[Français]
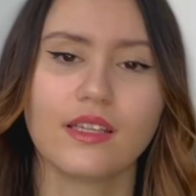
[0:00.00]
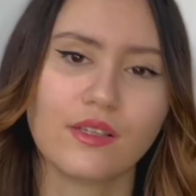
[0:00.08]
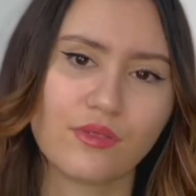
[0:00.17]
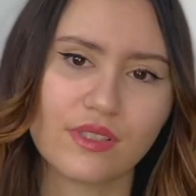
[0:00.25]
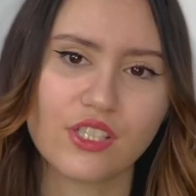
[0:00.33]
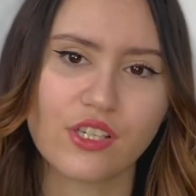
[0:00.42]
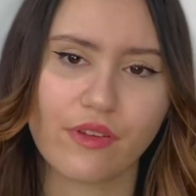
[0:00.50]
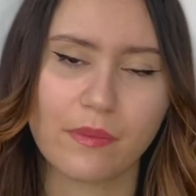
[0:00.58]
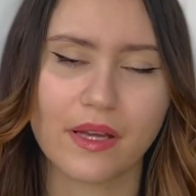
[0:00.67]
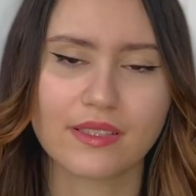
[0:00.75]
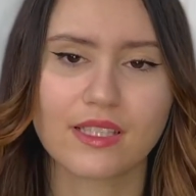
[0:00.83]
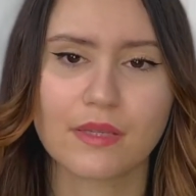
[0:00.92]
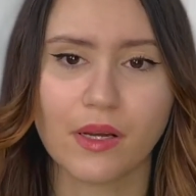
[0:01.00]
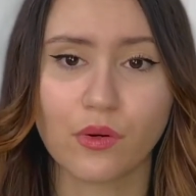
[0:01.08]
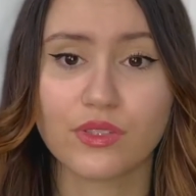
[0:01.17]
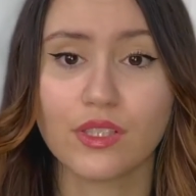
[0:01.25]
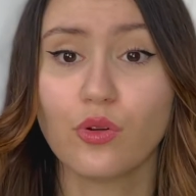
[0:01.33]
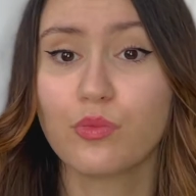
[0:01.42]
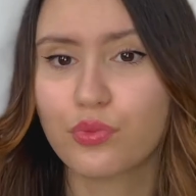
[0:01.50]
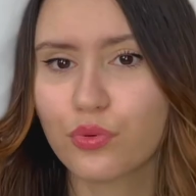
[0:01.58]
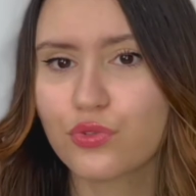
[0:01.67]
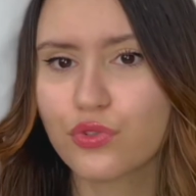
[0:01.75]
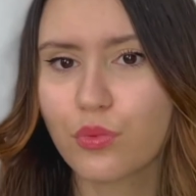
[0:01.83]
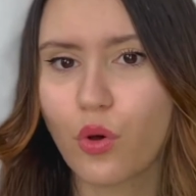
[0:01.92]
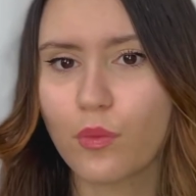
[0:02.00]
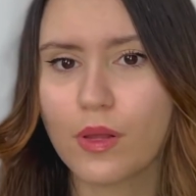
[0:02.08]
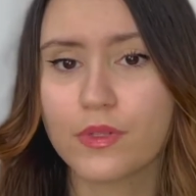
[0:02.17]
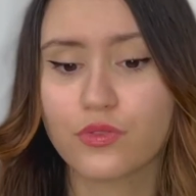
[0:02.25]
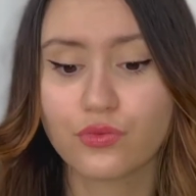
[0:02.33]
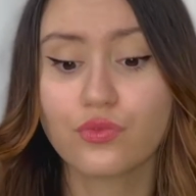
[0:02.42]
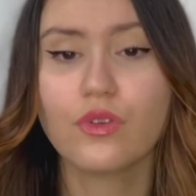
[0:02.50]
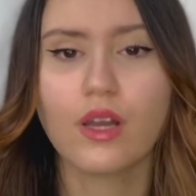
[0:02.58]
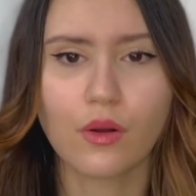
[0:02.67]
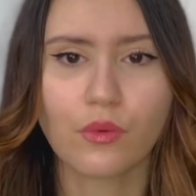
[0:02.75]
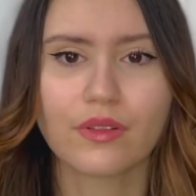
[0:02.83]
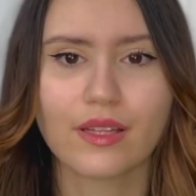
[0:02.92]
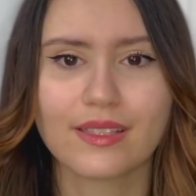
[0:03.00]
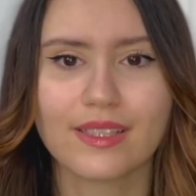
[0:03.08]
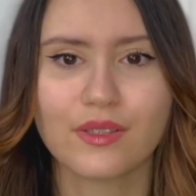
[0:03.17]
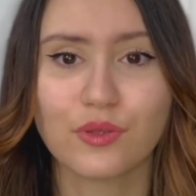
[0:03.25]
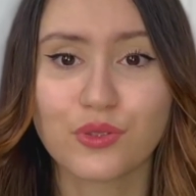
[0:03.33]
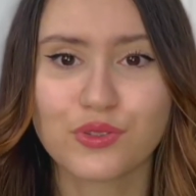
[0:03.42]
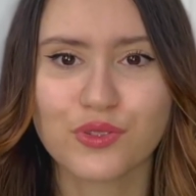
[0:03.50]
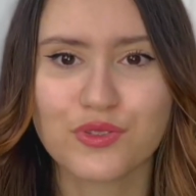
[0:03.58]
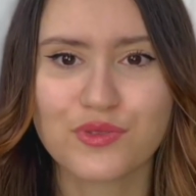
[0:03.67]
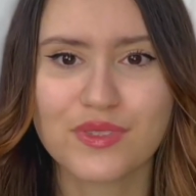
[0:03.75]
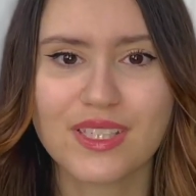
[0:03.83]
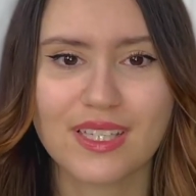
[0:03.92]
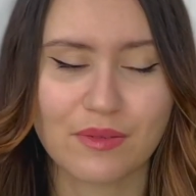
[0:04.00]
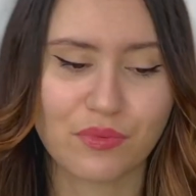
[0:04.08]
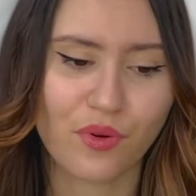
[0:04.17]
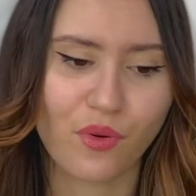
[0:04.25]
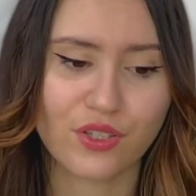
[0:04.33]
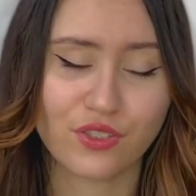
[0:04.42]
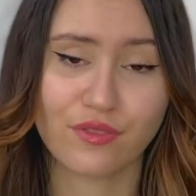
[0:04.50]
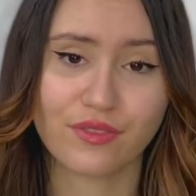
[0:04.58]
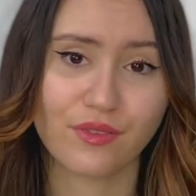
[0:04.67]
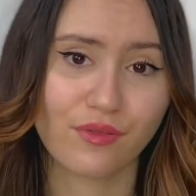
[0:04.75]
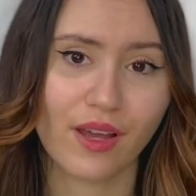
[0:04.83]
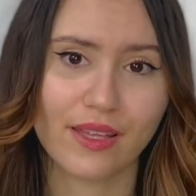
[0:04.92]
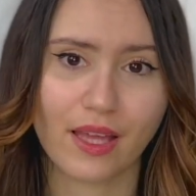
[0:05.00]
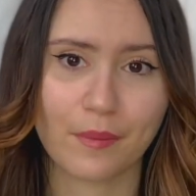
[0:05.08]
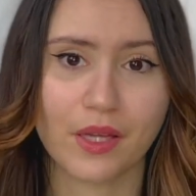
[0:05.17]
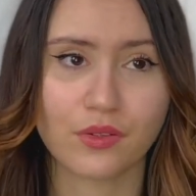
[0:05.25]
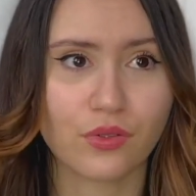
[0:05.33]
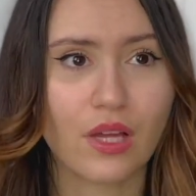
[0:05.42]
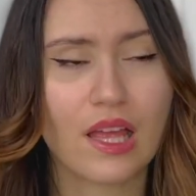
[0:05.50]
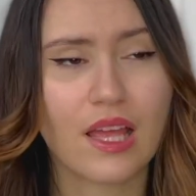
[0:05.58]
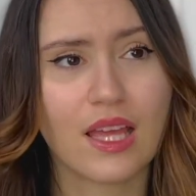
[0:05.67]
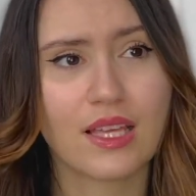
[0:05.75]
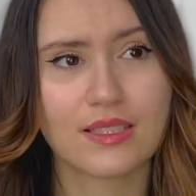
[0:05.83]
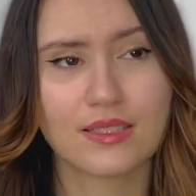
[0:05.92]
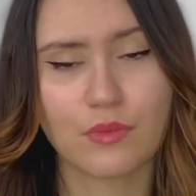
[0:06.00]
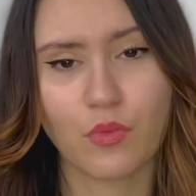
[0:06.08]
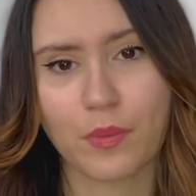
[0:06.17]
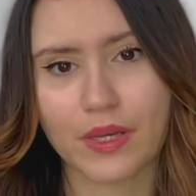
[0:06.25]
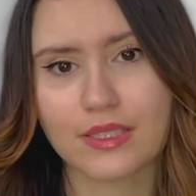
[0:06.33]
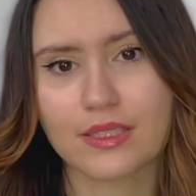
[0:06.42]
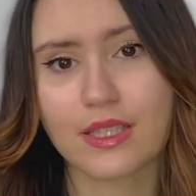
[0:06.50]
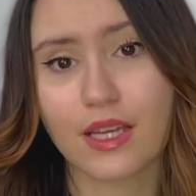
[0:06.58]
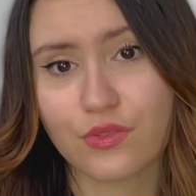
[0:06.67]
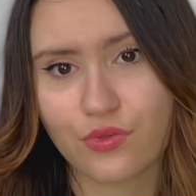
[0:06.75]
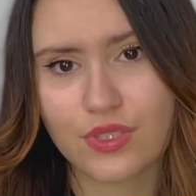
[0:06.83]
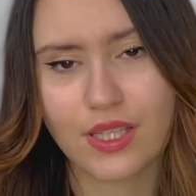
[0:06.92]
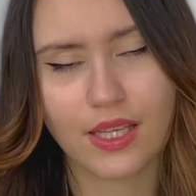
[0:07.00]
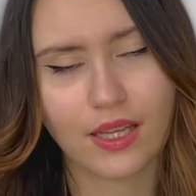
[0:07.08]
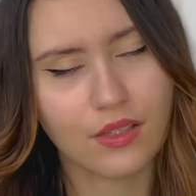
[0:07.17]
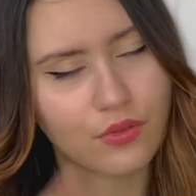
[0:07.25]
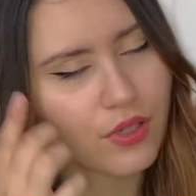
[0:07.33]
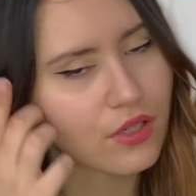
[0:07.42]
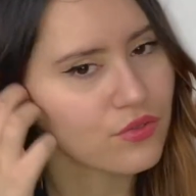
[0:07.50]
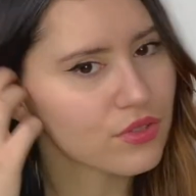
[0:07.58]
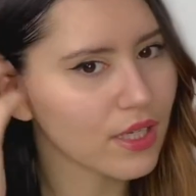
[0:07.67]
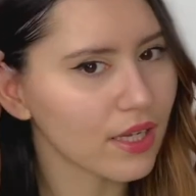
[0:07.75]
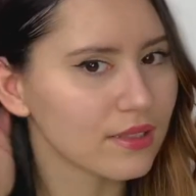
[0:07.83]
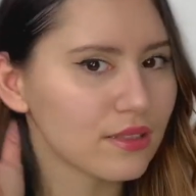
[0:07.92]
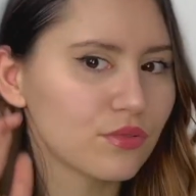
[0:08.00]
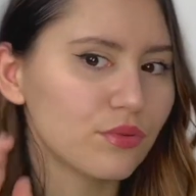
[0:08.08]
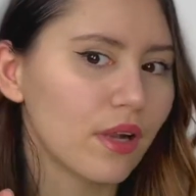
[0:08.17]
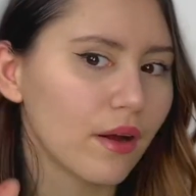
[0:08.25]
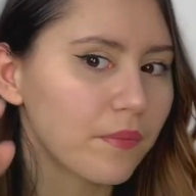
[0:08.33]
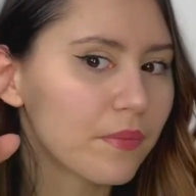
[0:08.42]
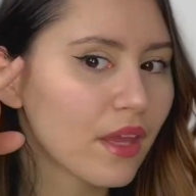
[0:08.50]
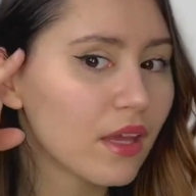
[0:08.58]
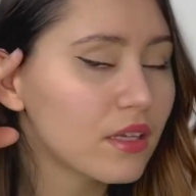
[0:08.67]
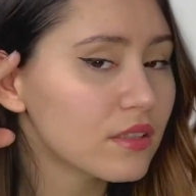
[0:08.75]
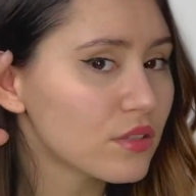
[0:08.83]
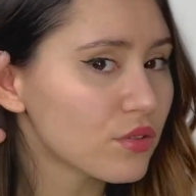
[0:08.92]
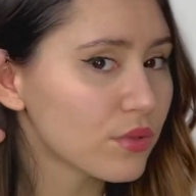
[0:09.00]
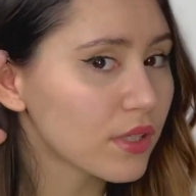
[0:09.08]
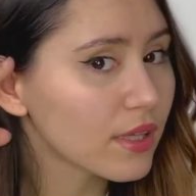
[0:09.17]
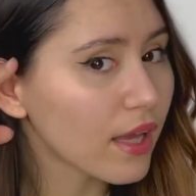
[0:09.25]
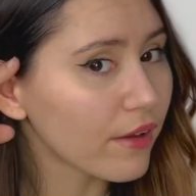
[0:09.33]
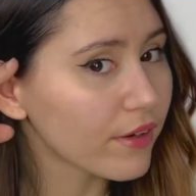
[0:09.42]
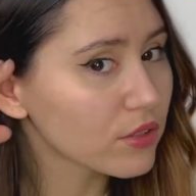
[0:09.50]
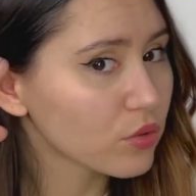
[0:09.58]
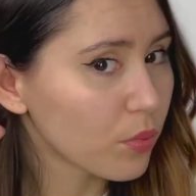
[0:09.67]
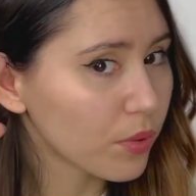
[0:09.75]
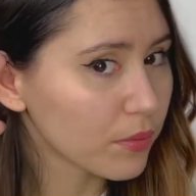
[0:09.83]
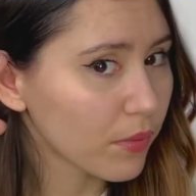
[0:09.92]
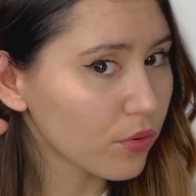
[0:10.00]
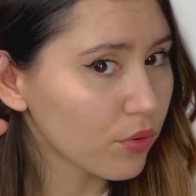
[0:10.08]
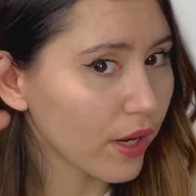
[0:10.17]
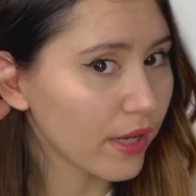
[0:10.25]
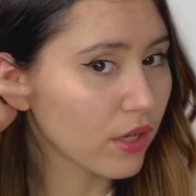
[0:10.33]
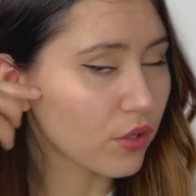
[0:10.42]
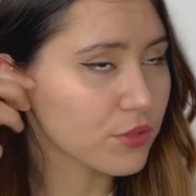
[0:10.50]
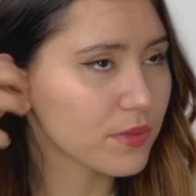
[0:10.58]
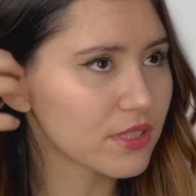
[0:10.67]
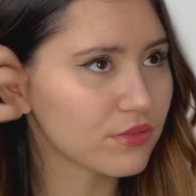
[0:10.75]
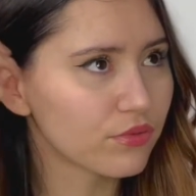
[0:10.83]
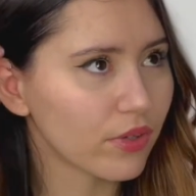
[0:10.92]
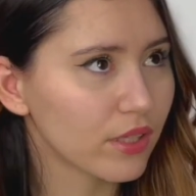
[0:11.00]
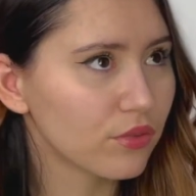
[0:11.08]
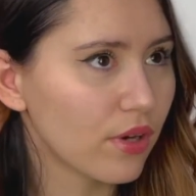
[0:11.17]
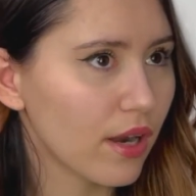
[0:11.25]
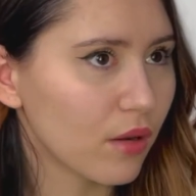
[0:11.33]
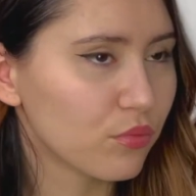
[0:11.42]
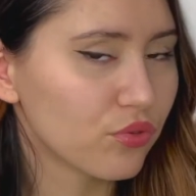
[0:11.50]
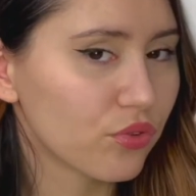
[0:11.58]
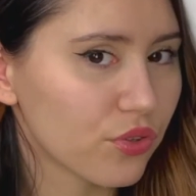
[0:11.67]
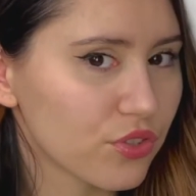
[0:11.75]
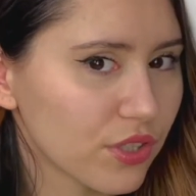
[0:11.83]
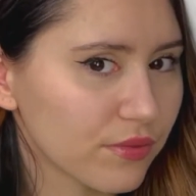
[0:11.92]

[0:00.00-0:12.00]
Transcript: Et aussi j'ai fait le piercing qui m'a causé le plus de problèmes et du coup là où on en est aujourd'hui et pourquoi j'ai envie de voir un dermatologue, c'est mon piercing industriel. Donc industriel, c'est celui-là. C'est celui qui traverse complètement l'oreille. je sais pas si vous voyez de là la boule que j'ai.